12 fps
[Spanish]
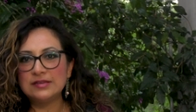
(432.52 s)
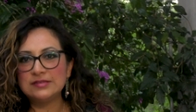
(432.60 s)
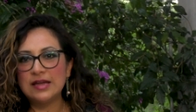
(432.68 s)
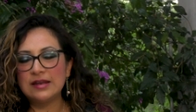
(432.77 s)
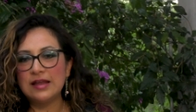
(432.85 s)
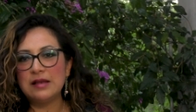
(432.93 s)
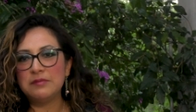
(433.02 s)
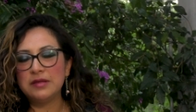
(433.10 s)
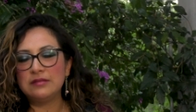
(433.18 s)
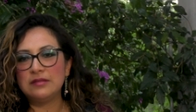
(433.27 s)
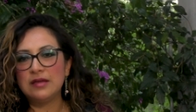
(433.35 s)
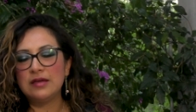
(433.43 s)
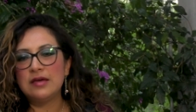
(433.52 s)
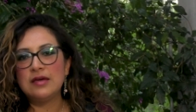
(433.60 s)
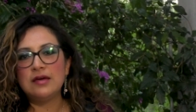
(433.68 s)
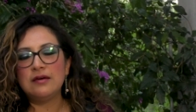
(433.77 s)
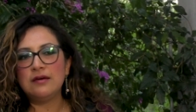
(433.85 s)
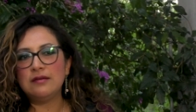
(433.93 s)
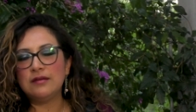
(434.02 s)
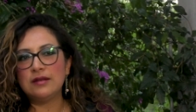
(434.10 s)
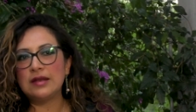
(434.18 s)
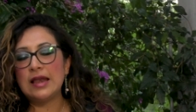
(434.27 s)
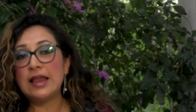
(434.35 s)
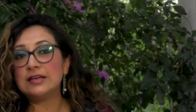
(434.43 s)
y está realmente eh,
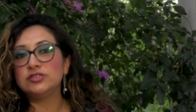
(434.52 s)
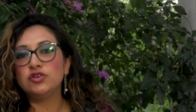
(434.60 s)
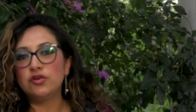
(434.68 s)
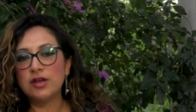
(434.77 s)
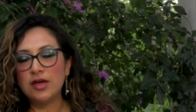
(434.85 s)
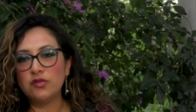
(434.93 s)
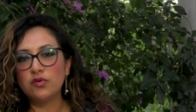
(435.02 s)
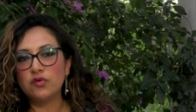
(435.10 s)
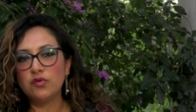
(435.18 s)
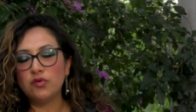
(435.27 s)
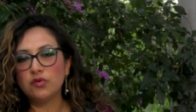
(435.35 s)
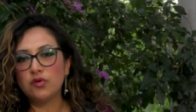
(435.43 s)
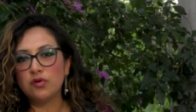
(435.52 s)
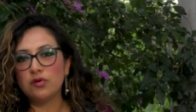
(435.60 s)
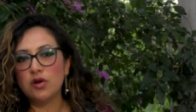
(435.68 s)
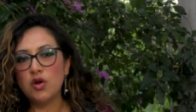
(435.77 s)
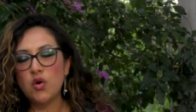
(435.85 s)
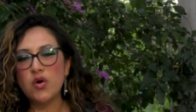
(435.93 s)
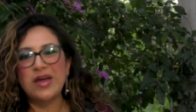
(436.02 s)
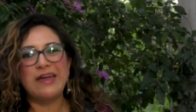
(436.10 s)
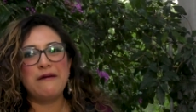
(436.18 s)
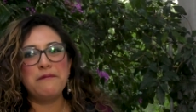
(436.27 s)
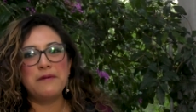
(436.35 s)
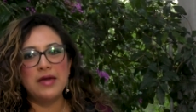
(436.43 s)
relacionado con lo
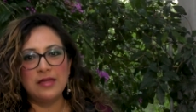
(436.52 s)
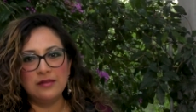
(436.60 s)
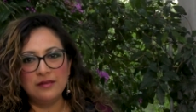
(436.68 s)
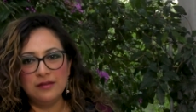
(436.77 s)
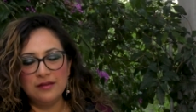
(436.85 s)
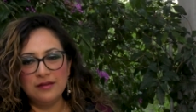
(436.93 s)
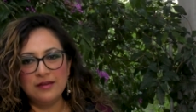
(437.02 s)
que ven